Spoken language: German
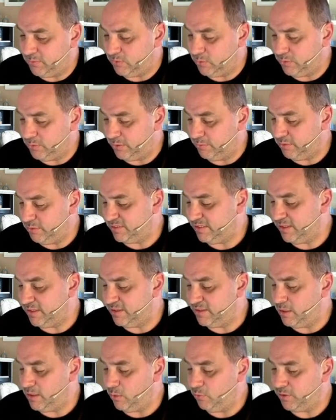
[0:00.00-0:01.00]
So, der wird
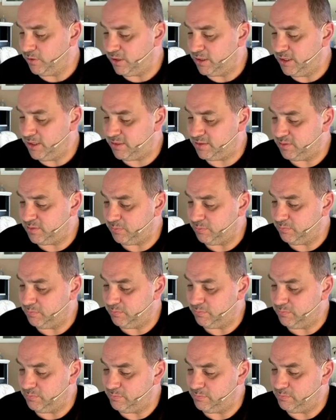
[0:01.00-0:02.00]
seitlich aufgeklickt
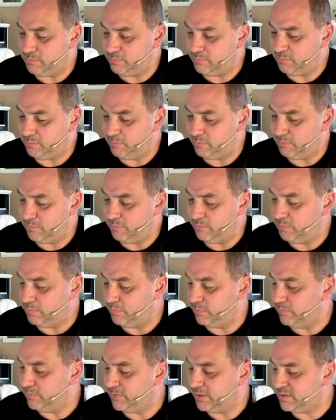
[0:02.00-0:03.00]

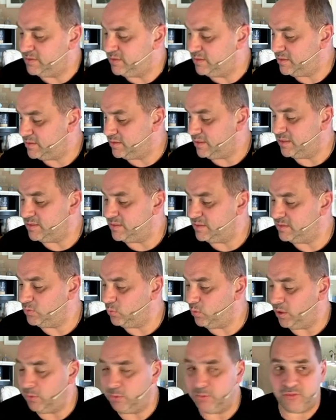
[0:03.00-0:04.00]
dann sieht das Ganze
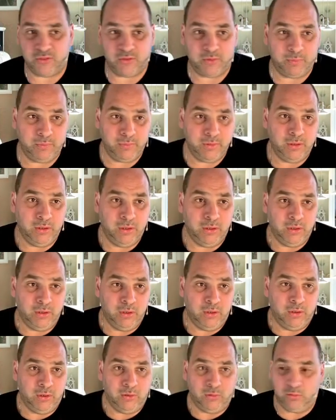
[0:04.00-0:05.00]
so aus.
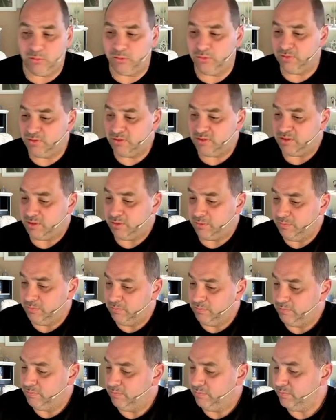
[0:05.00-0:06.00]
Und
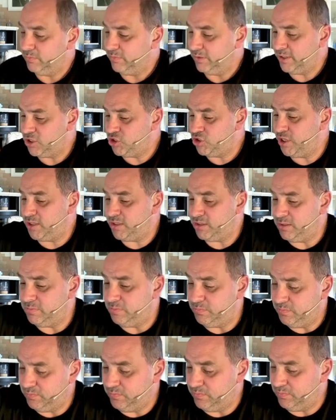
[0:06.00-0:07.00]
der
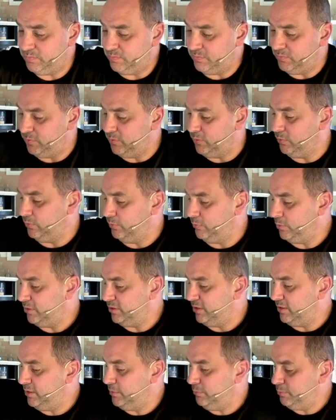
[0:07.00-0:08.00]
Stecker
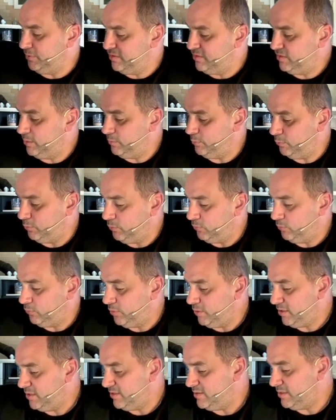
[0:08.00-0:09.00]
wird dann im Prinzip
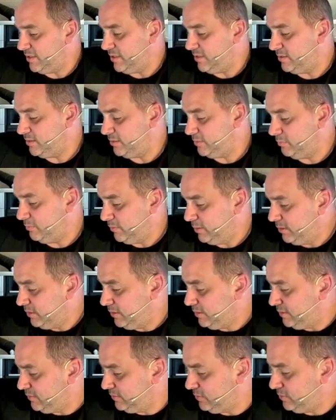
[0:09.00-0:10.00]
von der Seite,
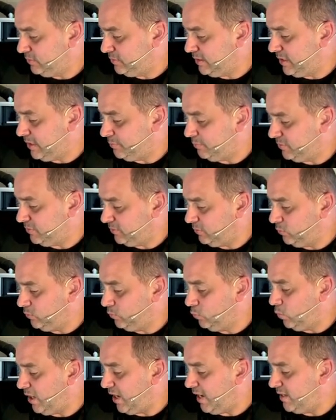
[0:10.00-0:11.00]
also ihr habt
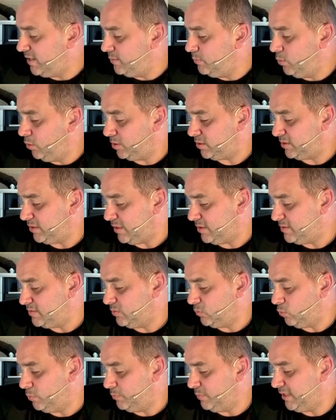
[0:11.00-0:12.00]
nur eine Möglichkeit,
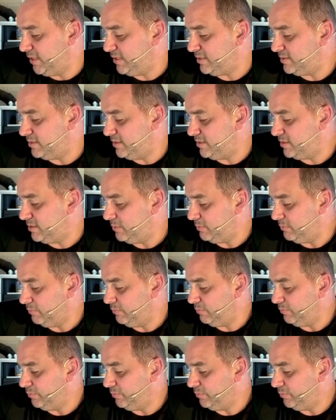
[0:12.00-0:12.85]
so rum geht es nicht.